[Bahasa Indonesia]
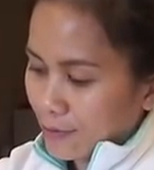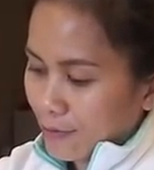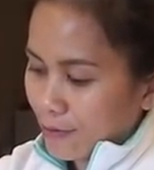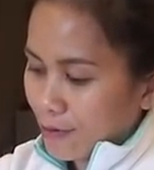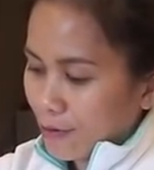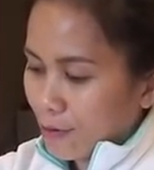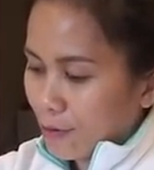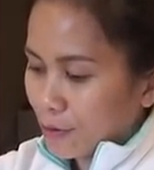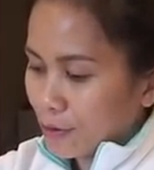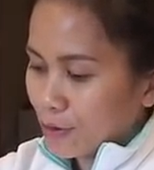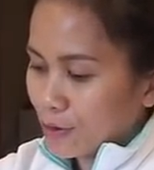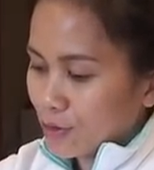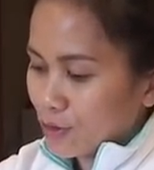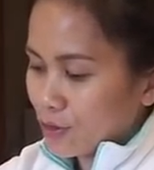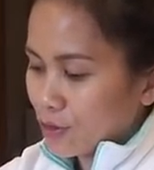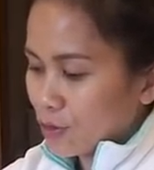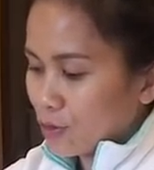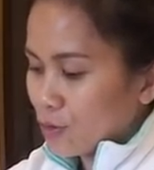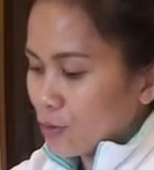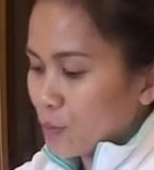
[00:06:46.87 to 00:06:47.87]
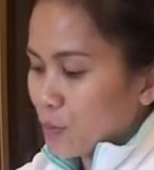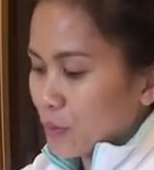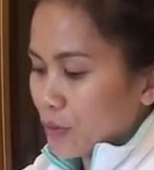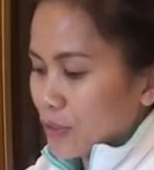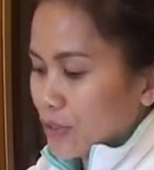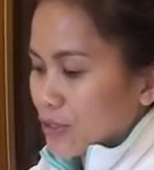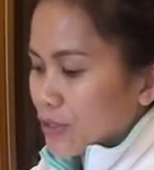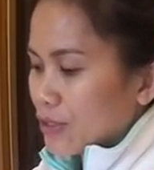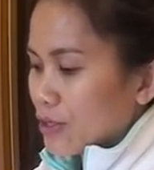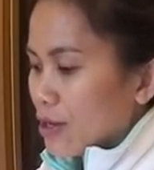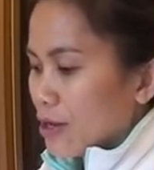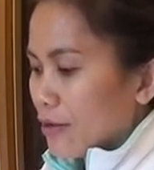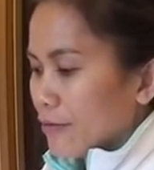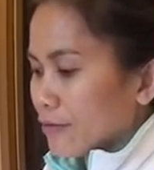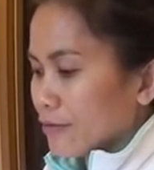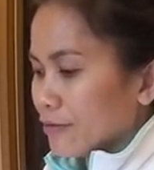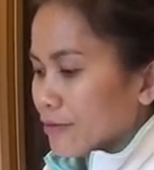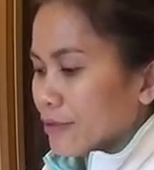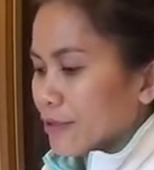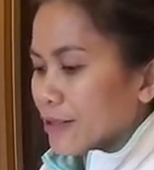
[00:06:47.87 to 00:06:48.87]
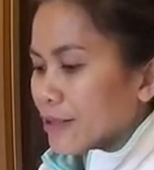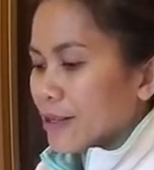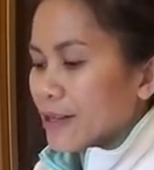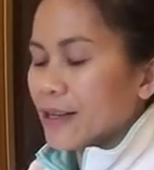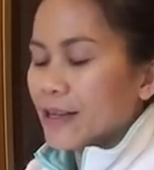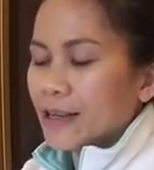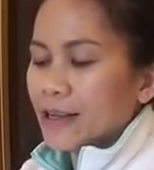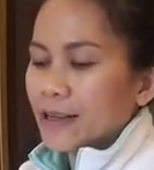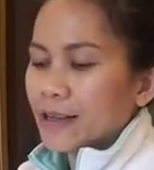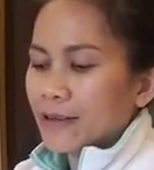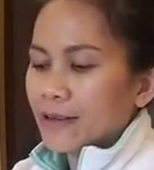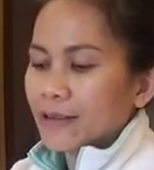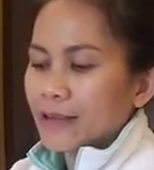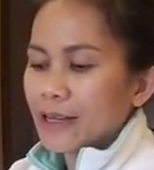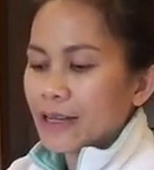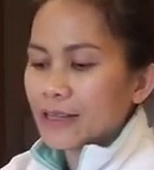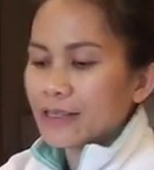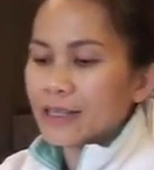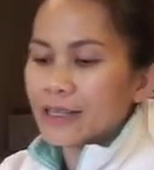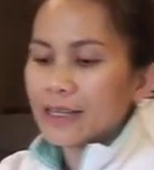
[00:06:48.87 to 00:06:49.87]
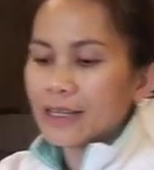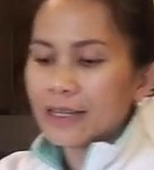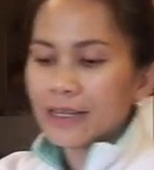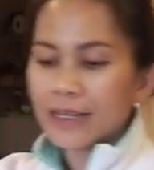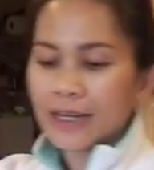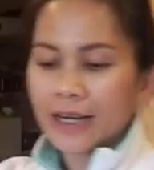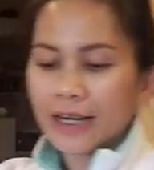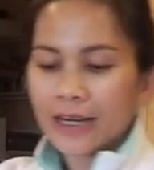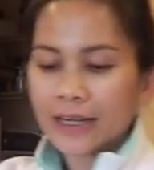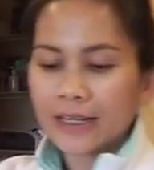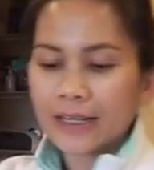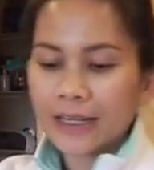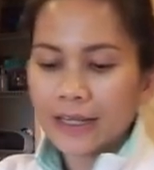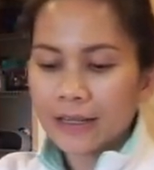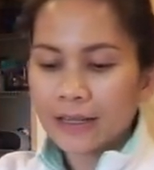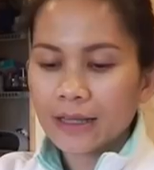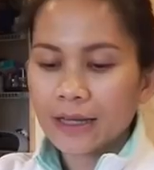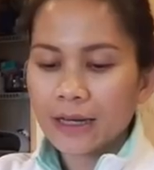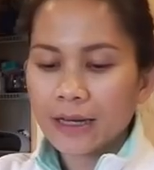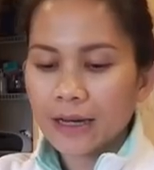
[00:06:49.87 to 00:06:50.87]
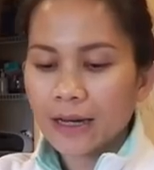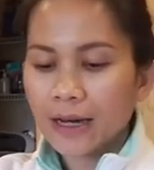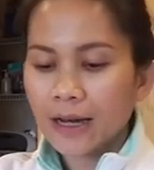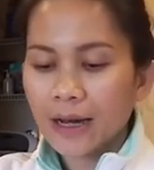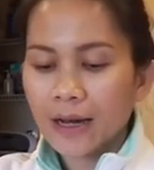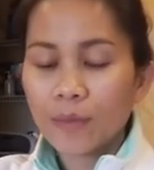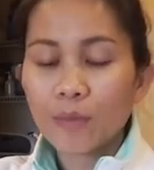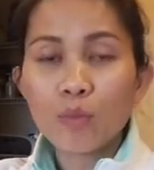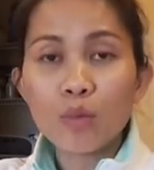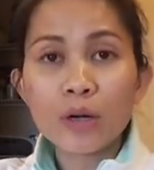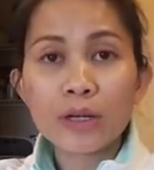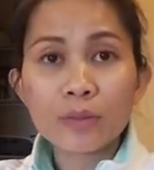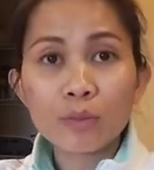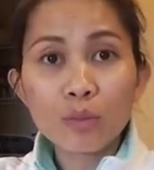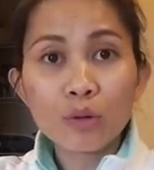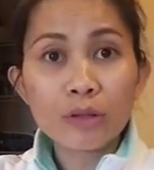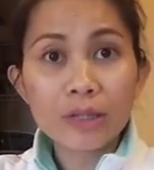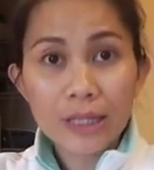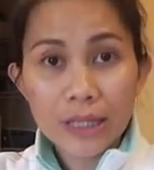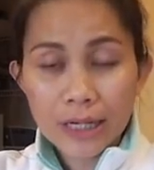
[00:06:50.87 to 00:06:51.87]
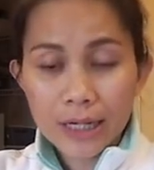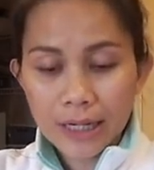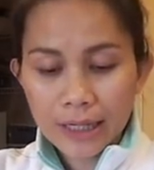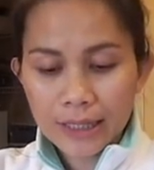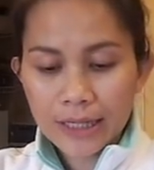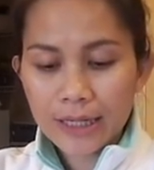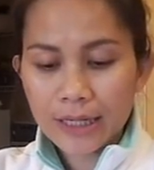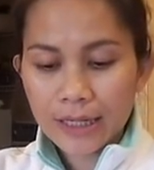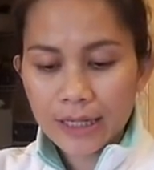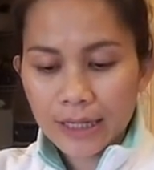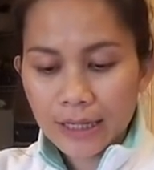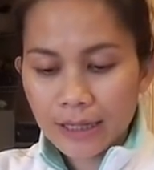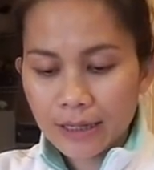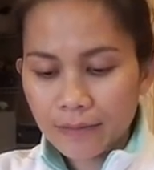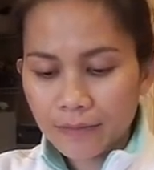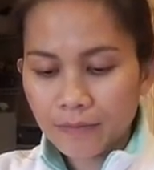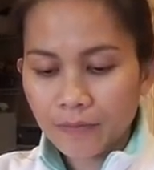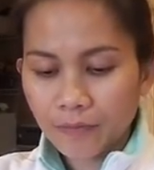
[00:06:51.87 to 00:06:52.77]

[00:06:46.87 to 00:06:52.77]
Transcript: Wow, super soft. Oke, jadi ini akan kita bulet-buletin lagi.